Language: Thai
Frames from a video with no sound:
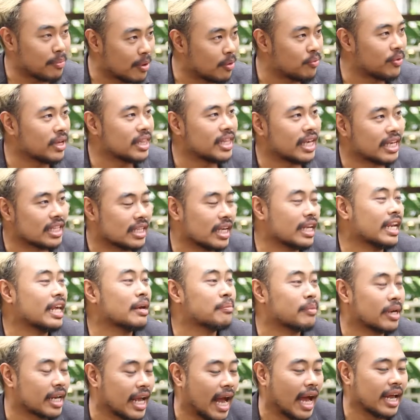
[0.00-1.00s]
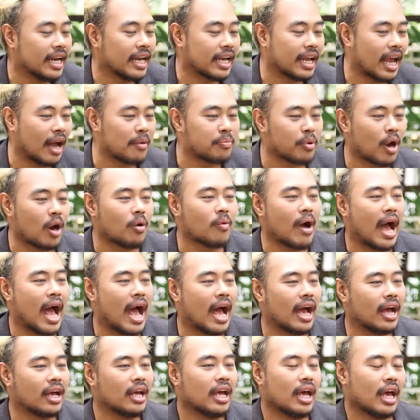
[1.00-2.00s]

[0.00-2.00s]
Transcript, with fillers: ันเป็นวิธีที่ดีเหมือนกันนะครับเพราะว่า